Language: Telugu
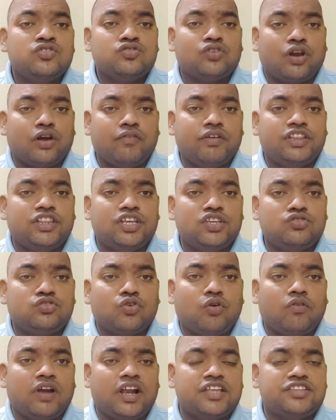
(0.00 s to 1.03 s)
చొరవ
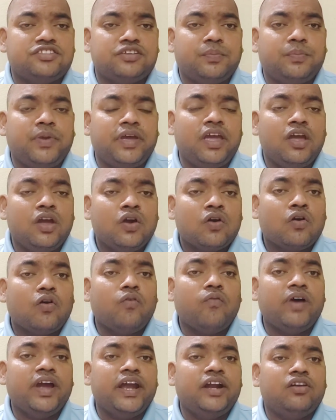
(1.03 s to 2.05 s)
తీసుకోవాలని చెప్పి
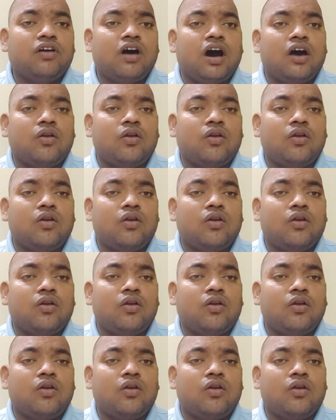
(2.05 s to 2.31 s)
కువైటు